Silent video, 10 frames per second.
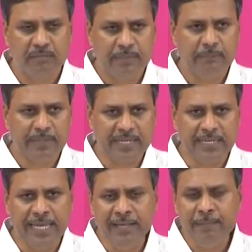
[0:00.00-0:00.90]
మేము
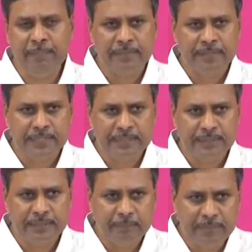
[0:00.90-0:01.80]
మరలా
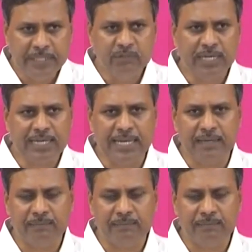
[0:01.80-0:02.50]
మీ ద్వారా